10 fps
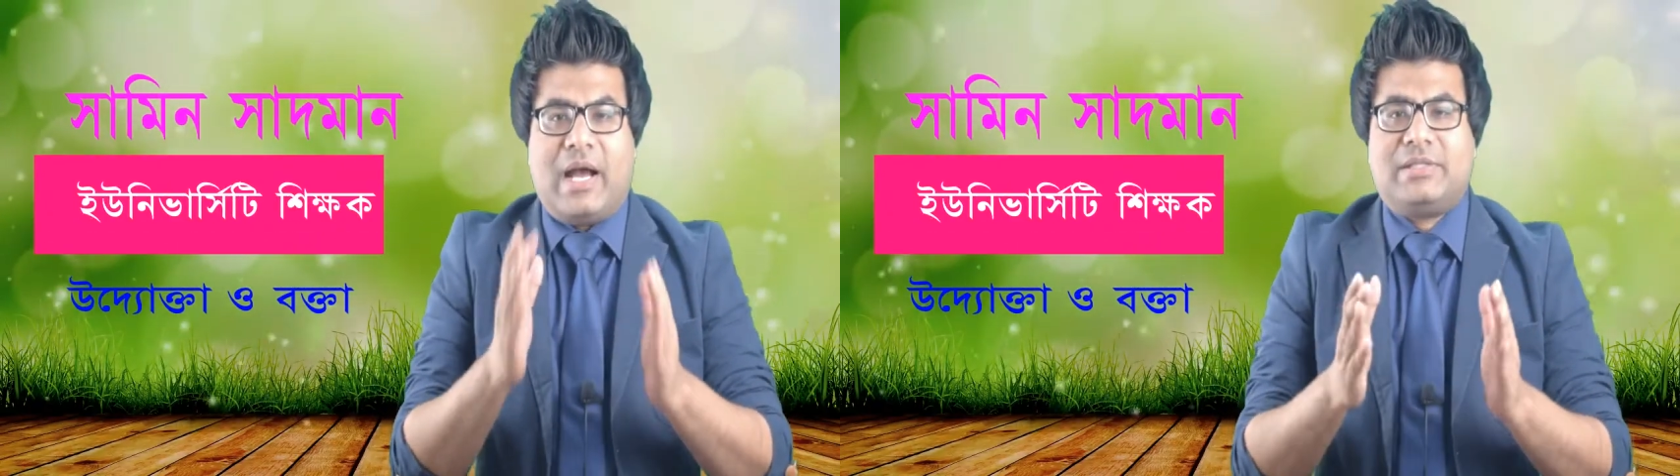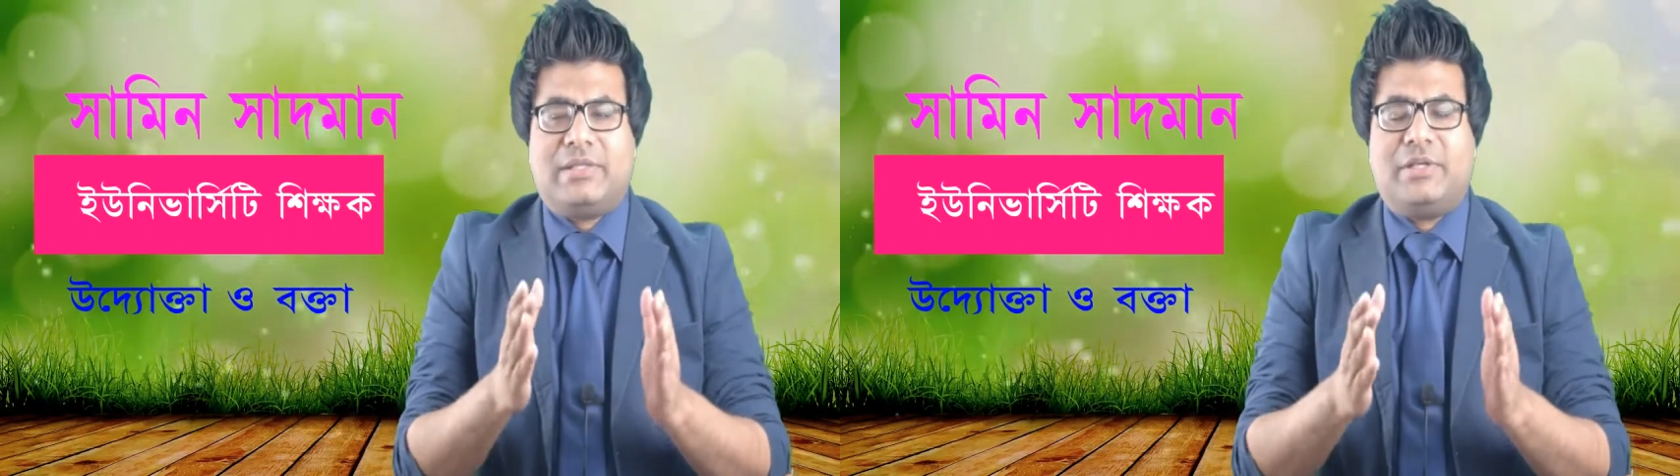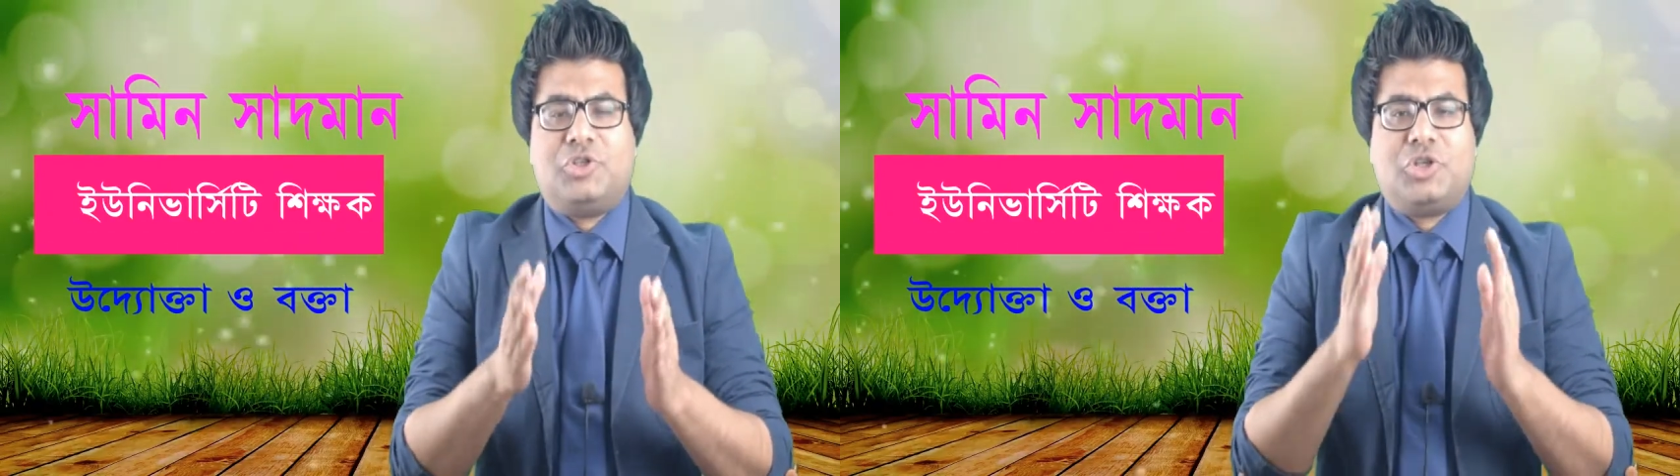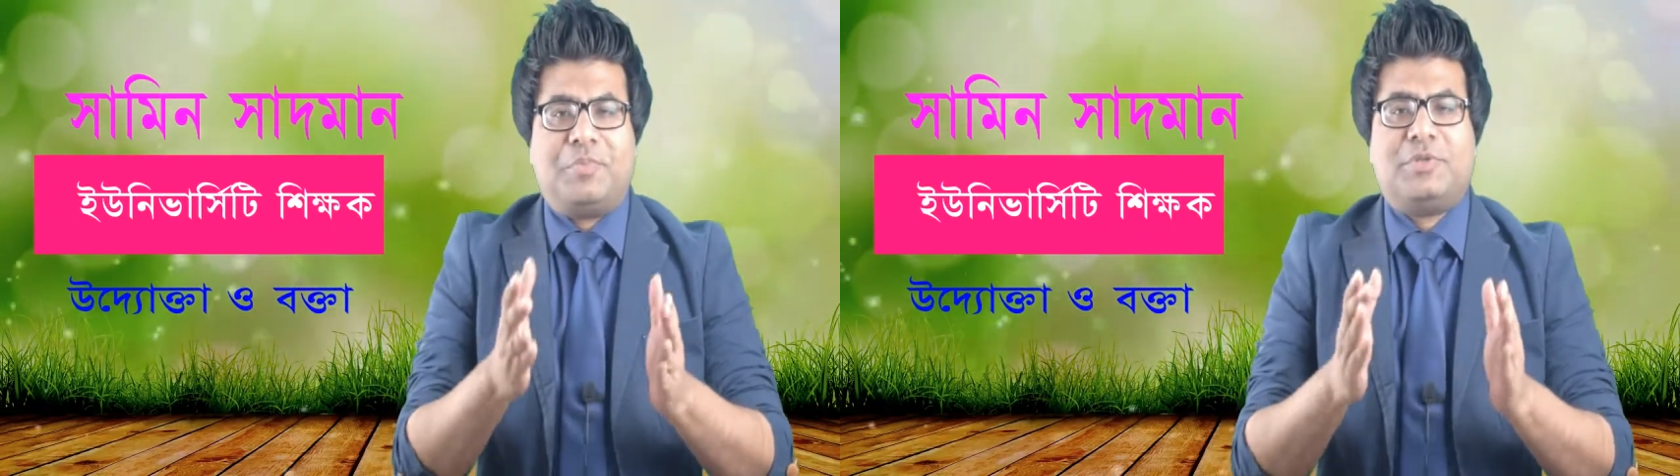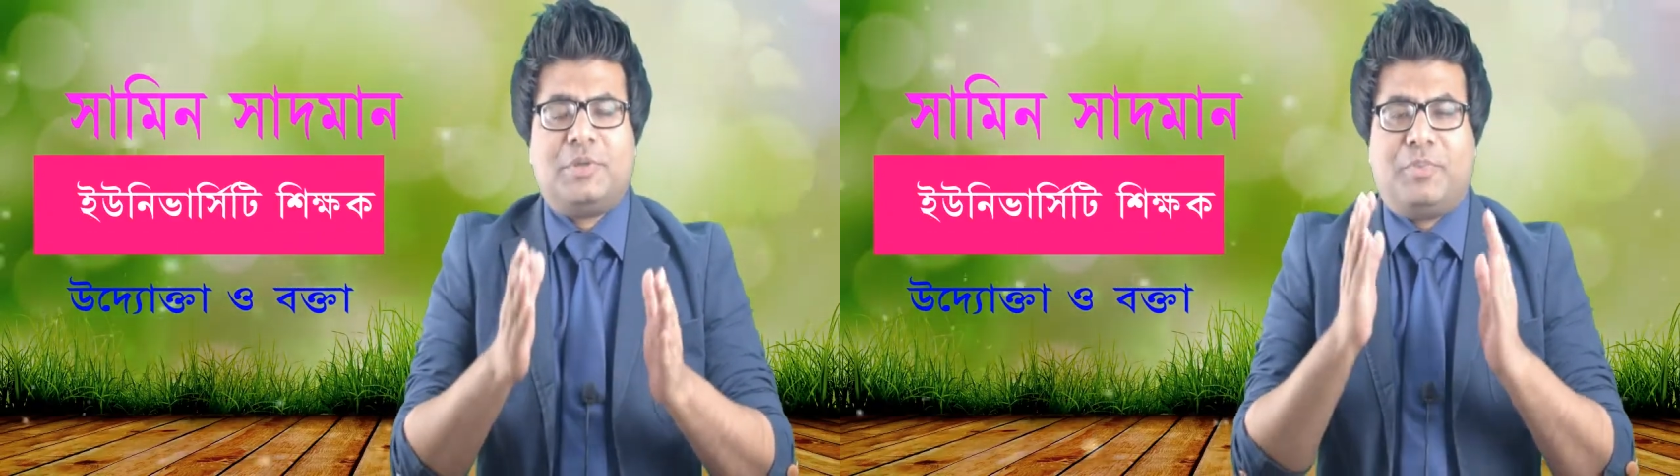কাছের
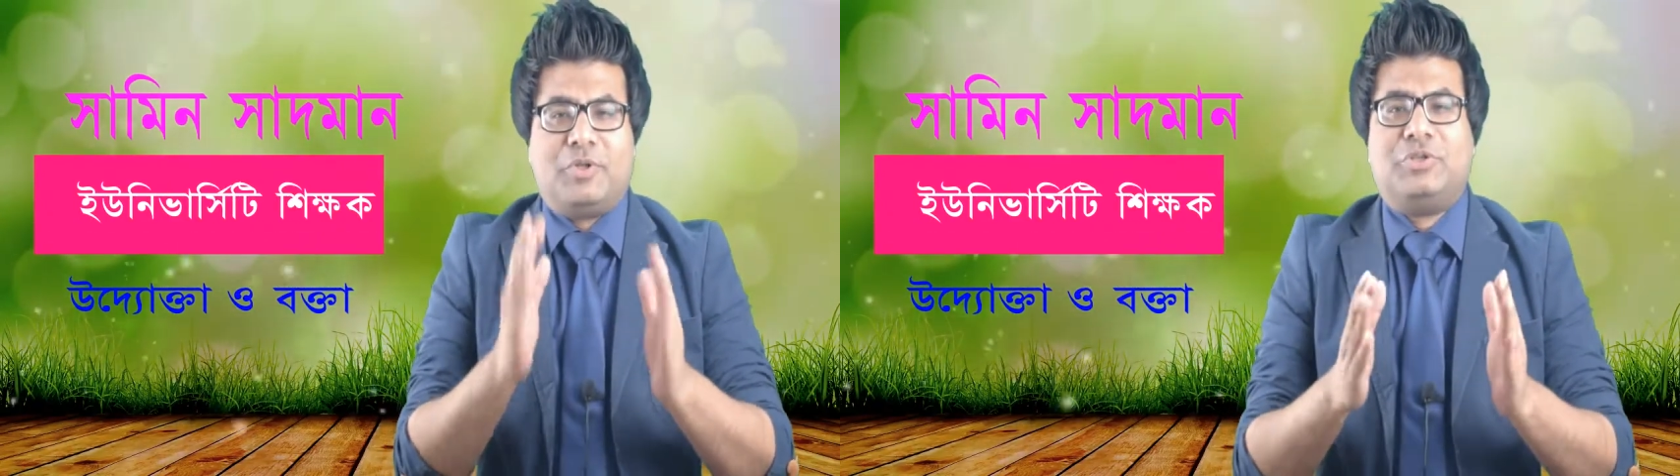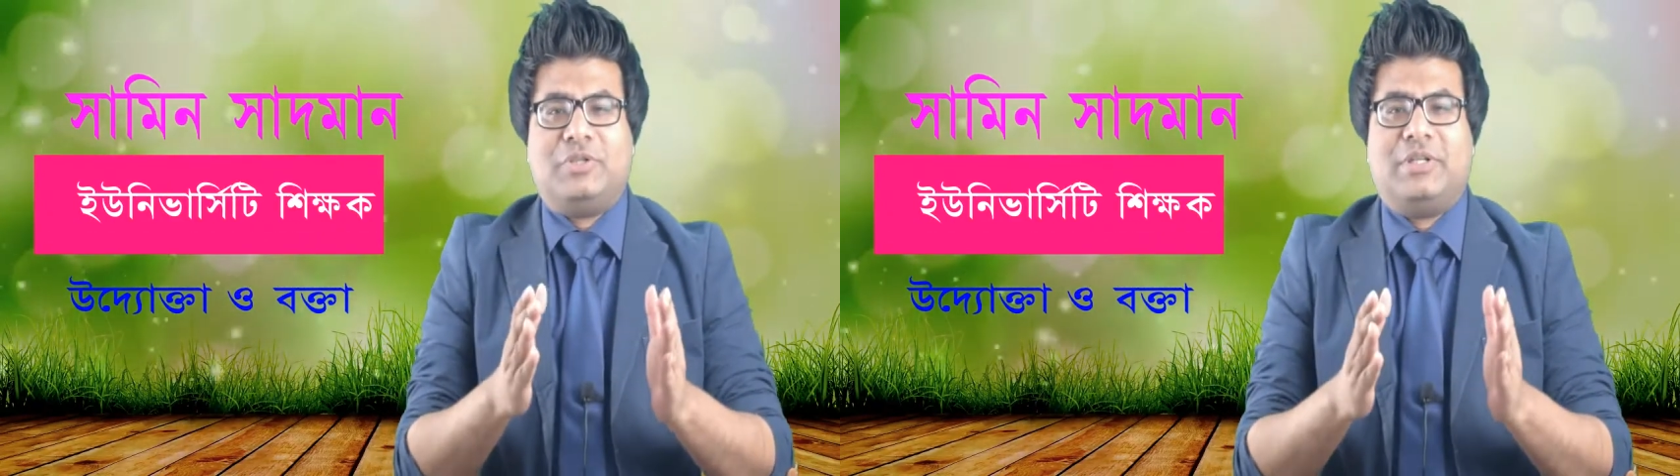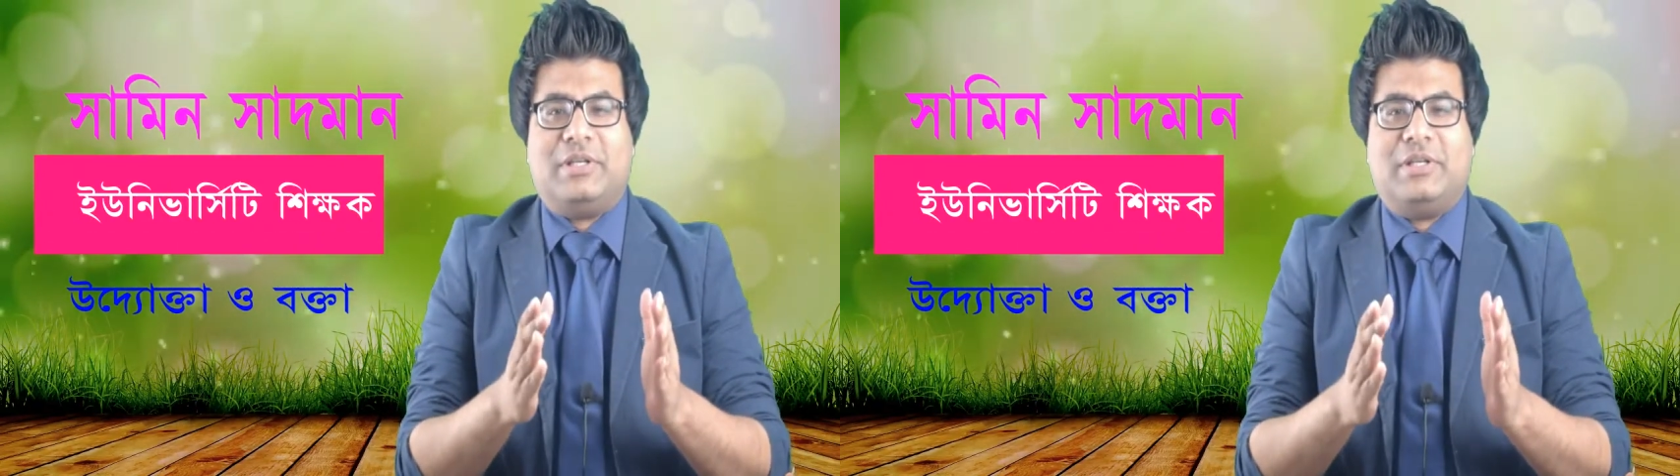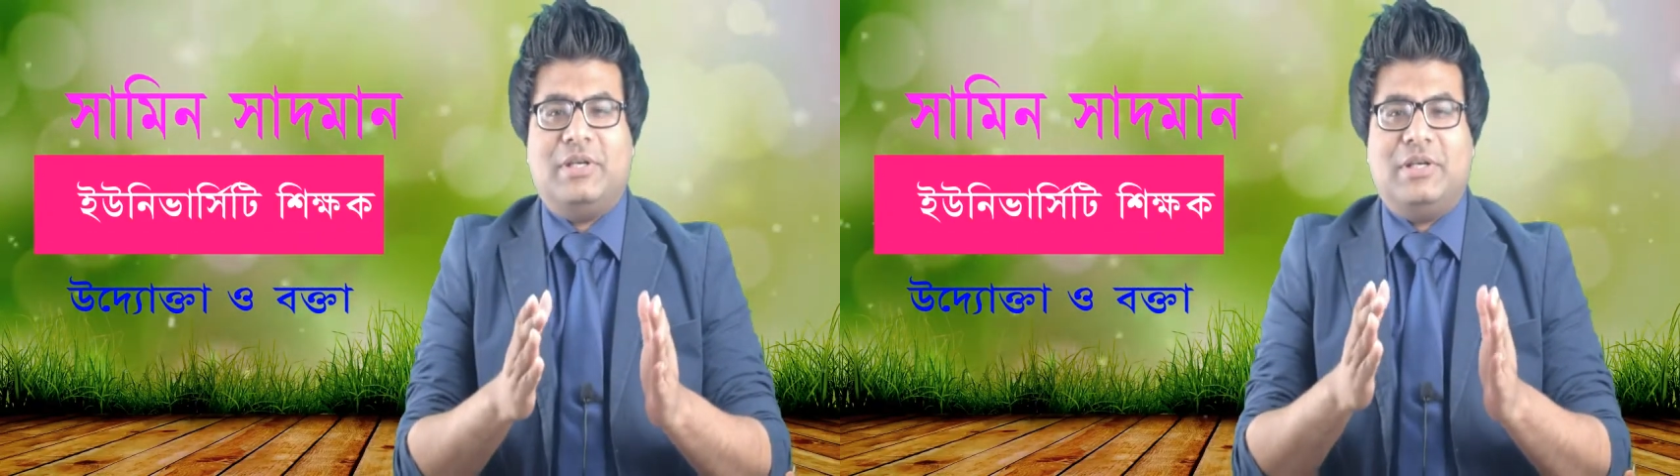সবচেয়ে পছন্দের